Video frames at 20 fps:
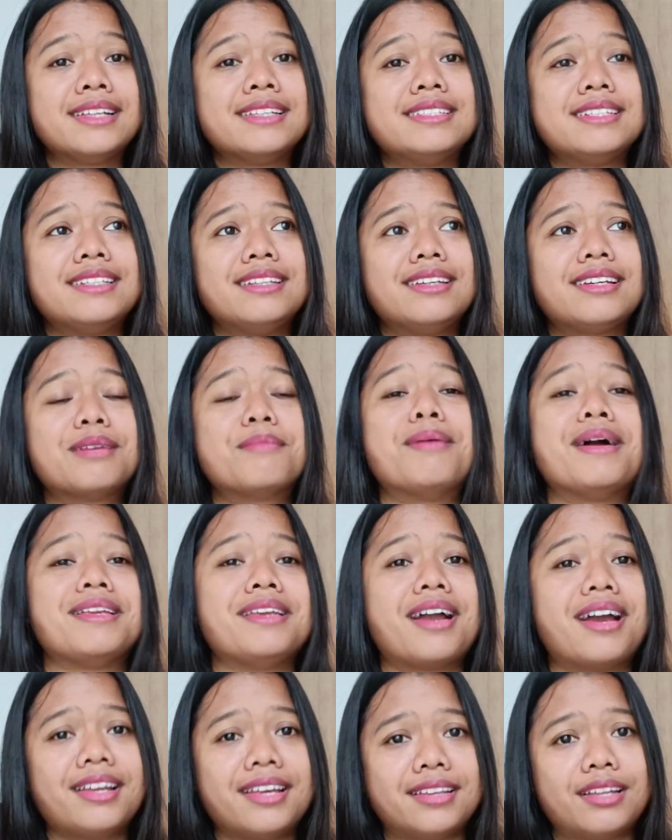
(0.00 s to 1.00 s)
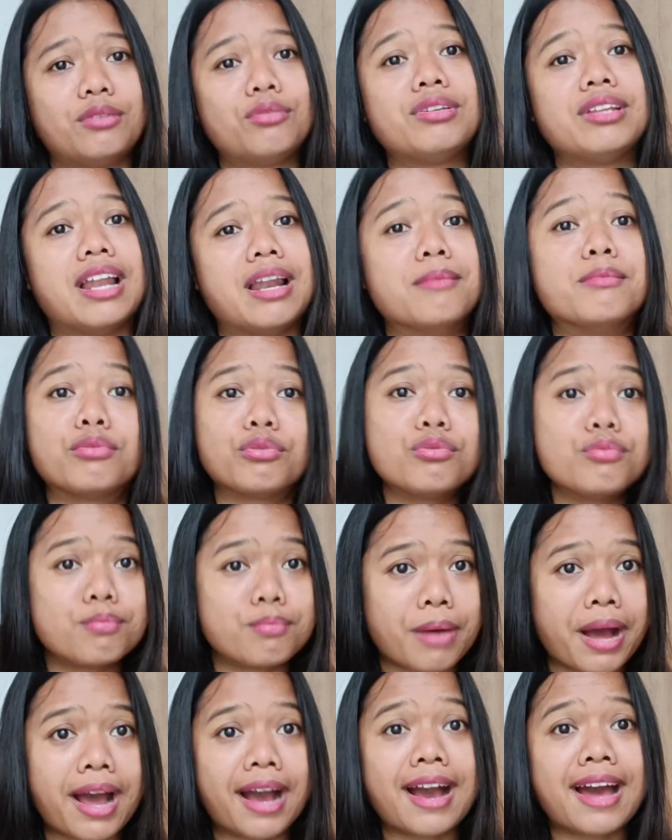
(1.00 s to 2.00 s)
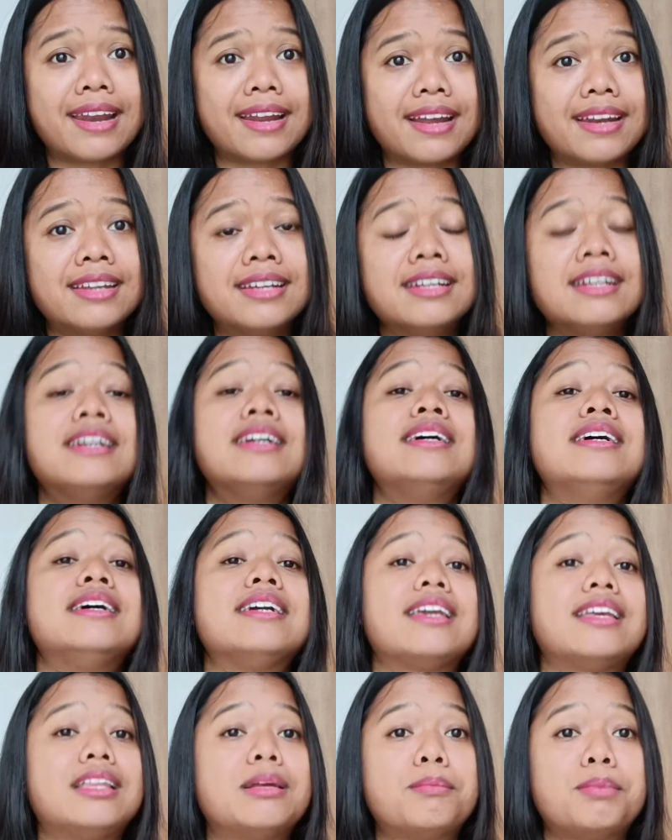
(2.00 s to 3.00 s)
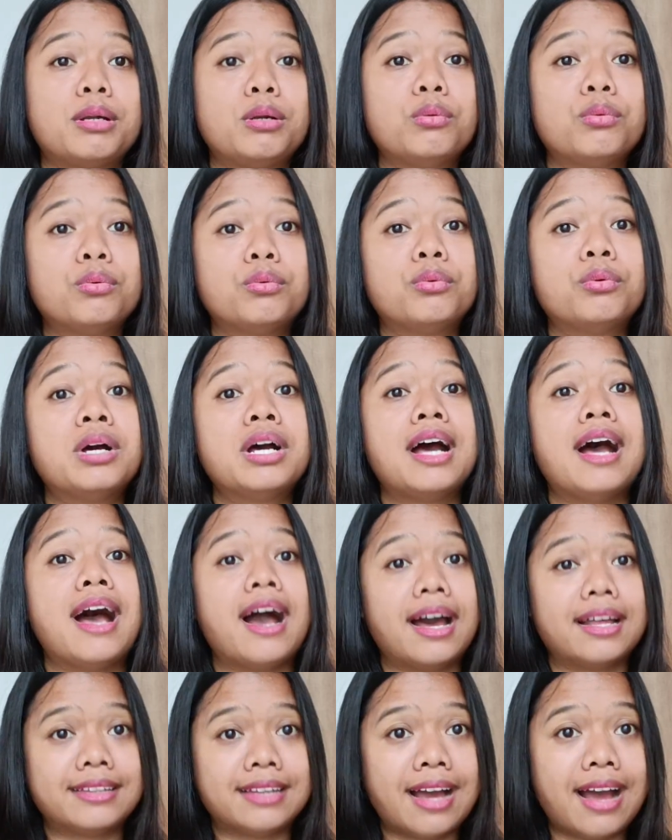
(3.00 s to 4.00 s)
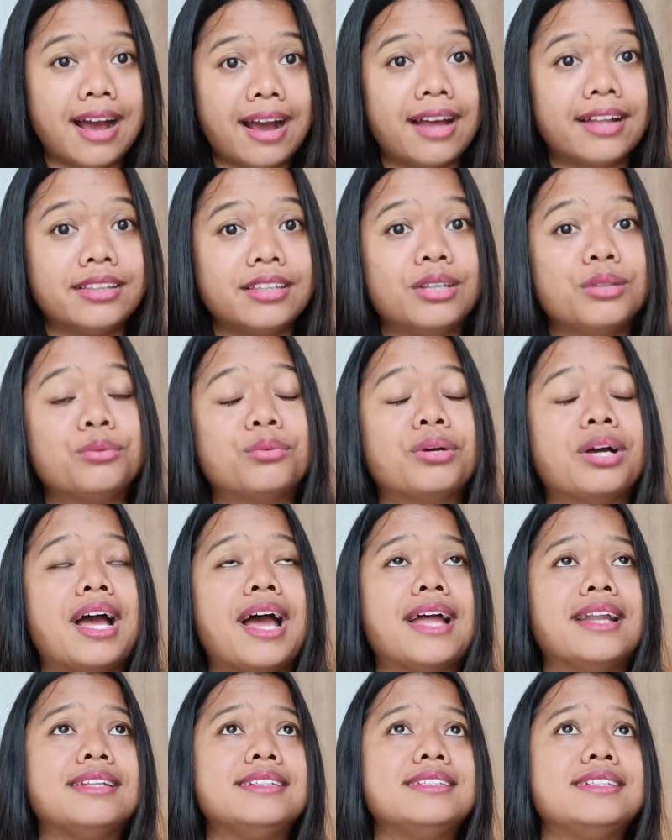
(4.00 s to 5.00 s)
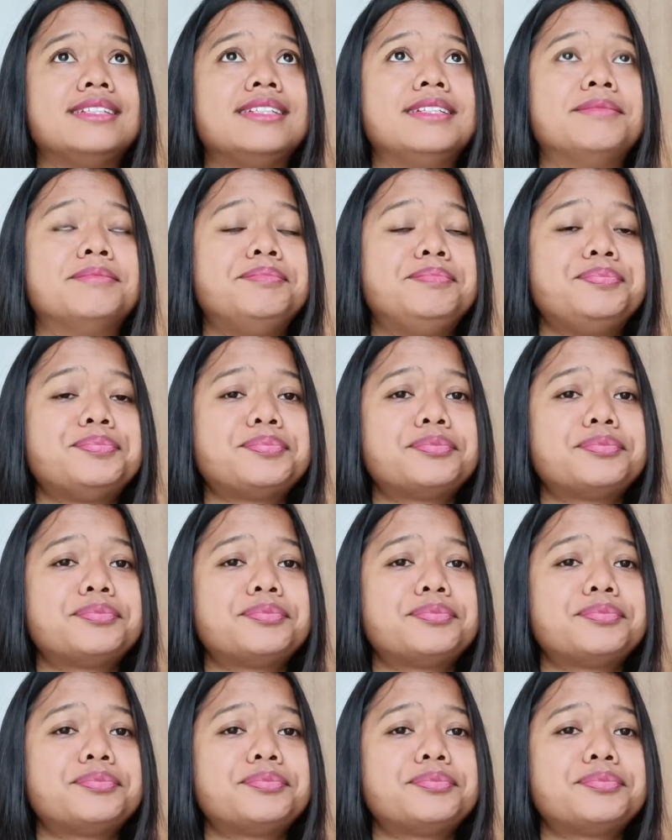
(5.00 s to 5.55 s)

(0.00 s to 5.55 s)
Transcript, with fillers: Jadi kebanyakan kita tuh di dalam rumah karena kan kita perlu hangat-hangat gitu kan. Jadi